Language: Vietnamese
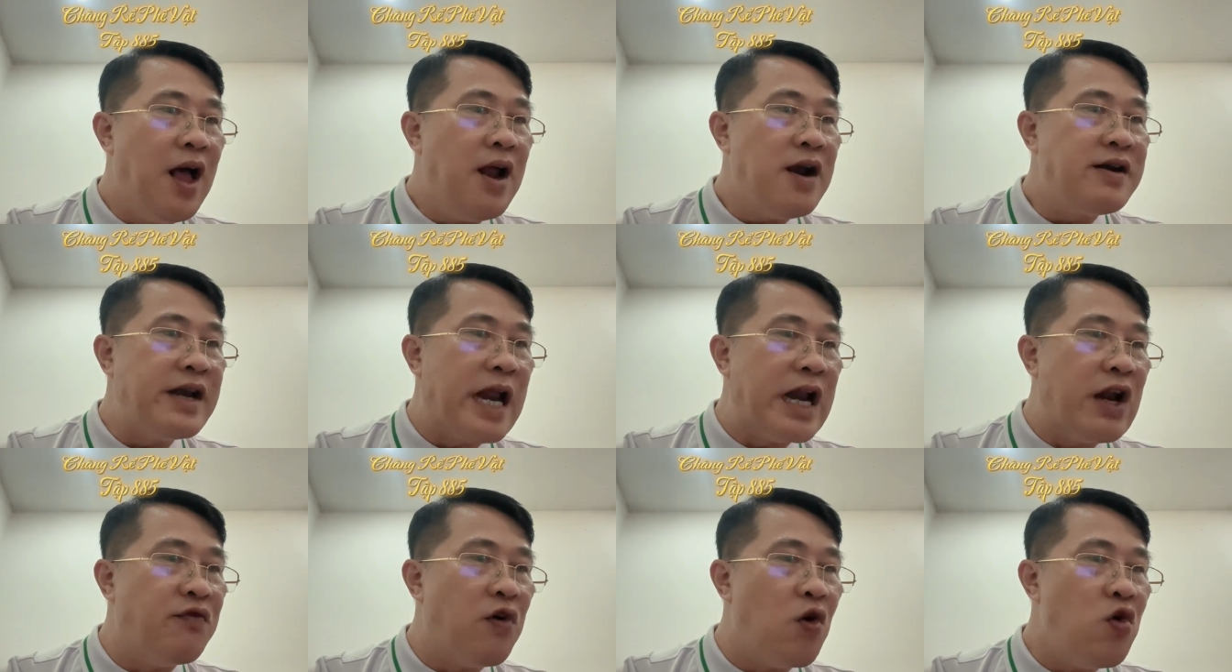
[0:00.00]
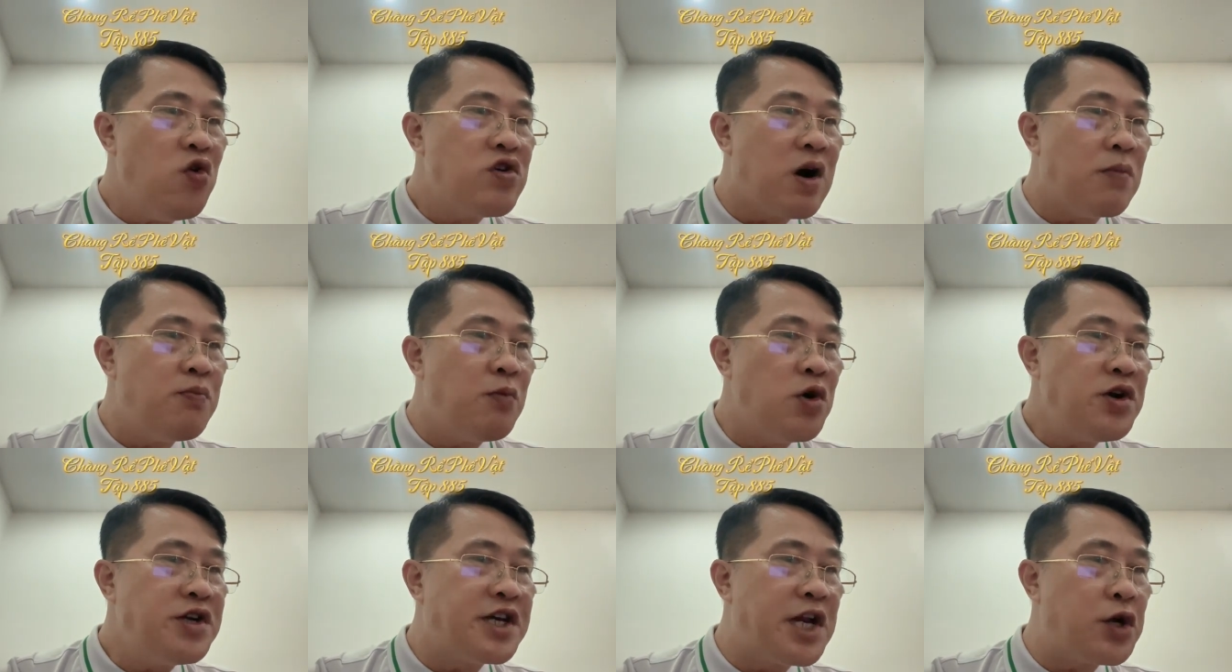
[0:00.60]
Nên ông Vũ không
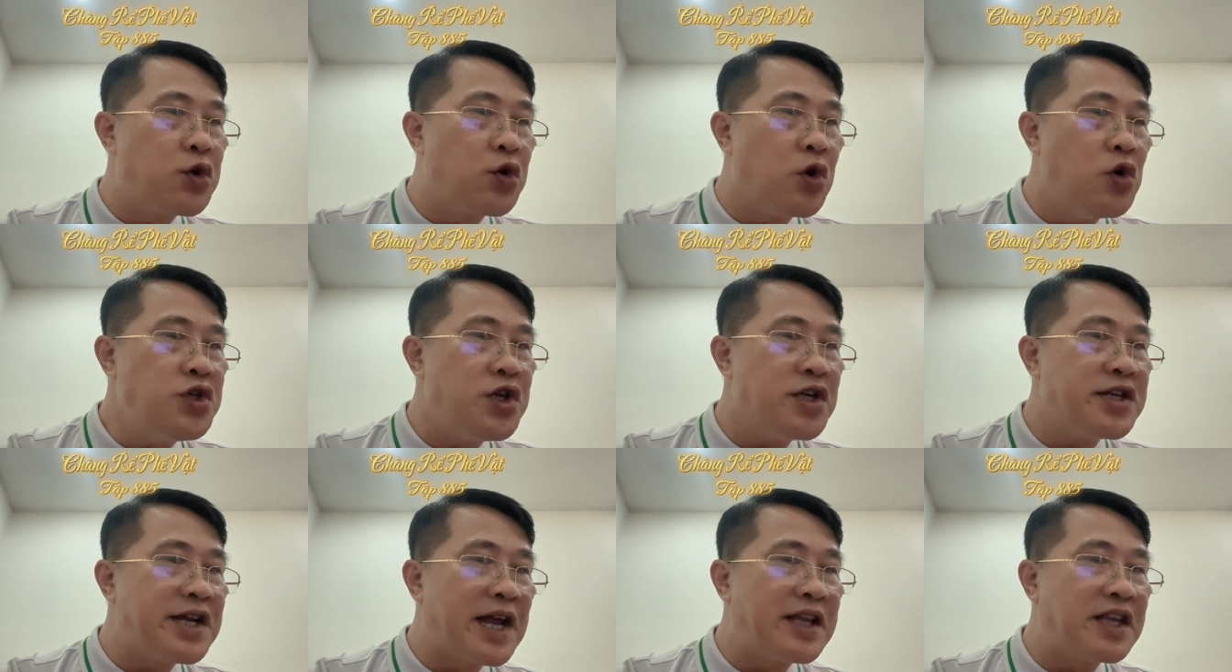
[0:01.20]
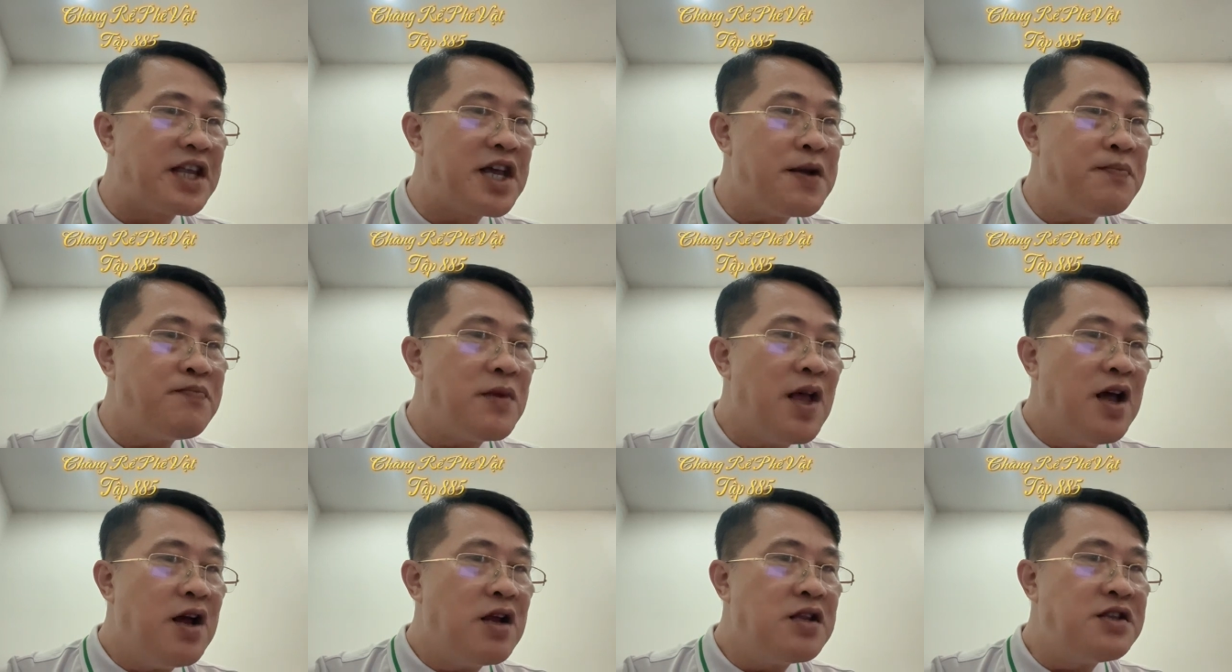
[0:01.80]
muốn truy cứu chuyện này thêm.
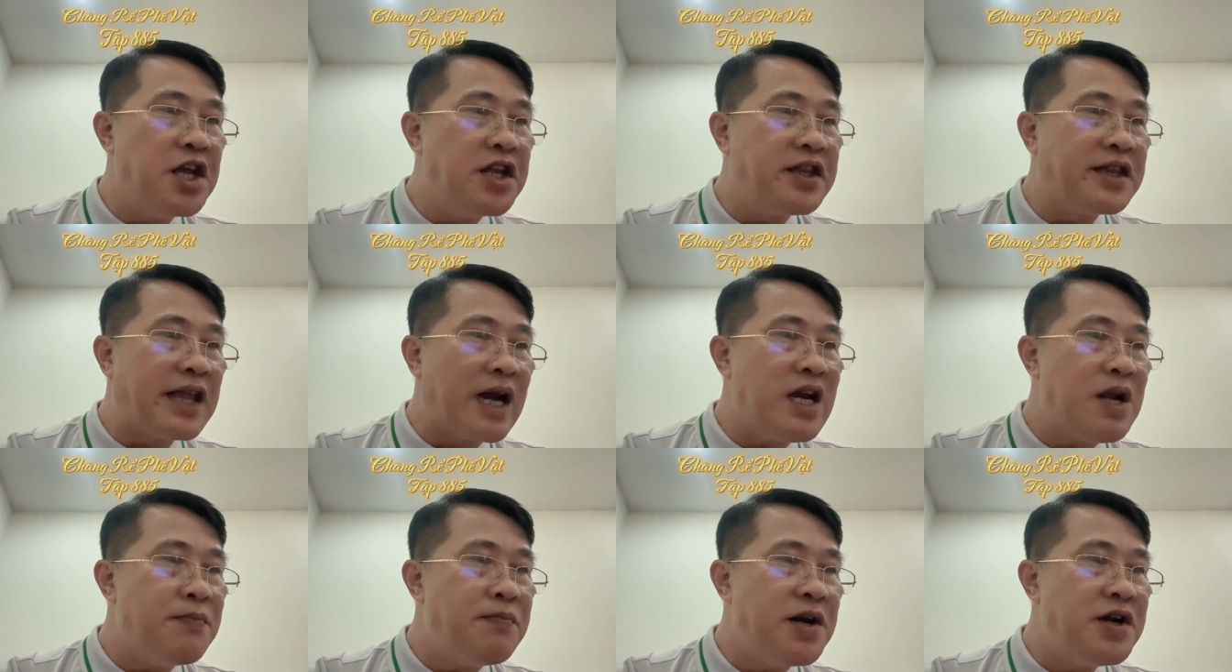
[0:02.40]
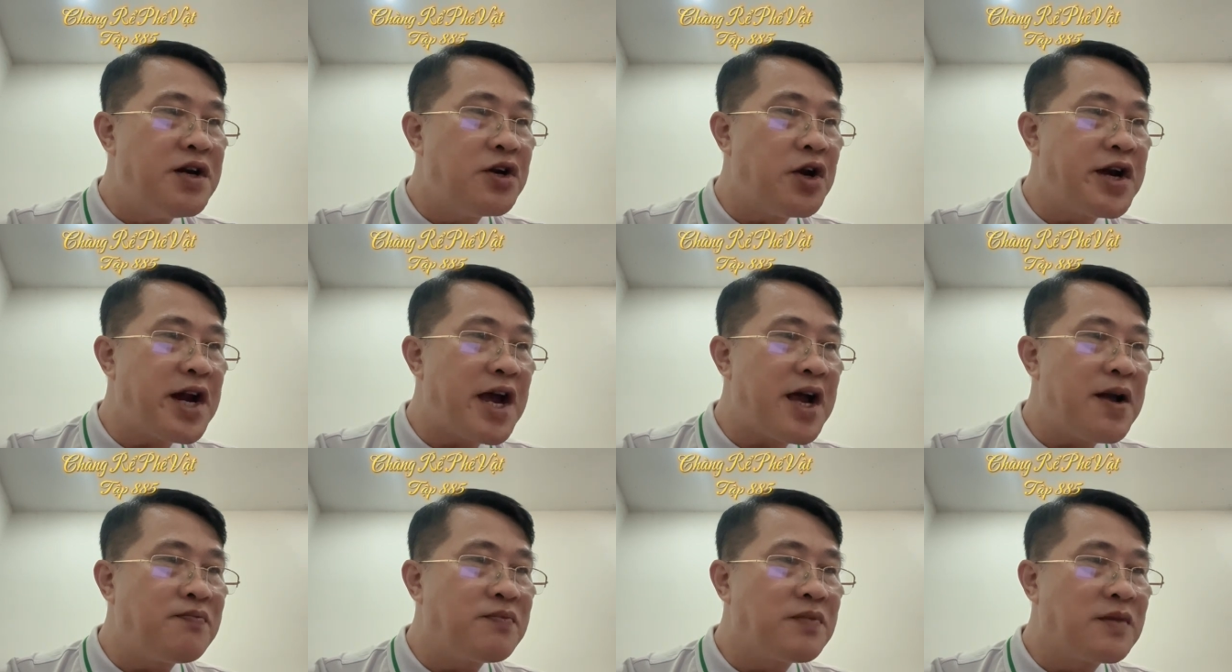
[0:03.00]
Nhìn thẳng Lâm Minh nói
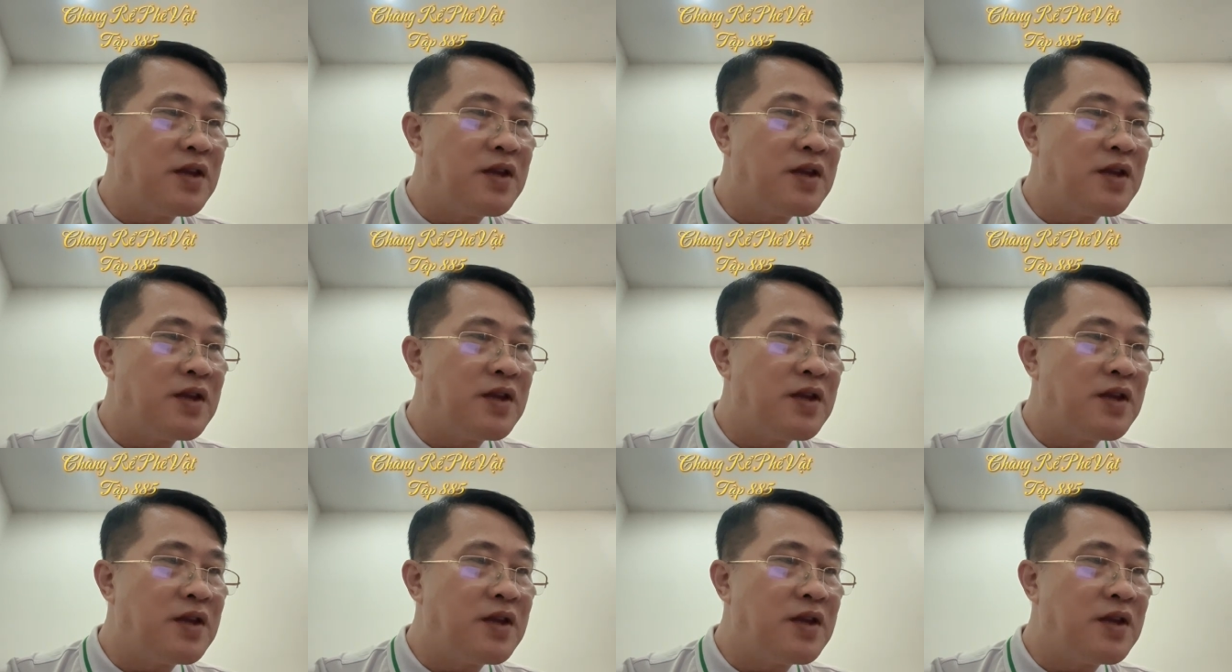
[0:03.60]
ra.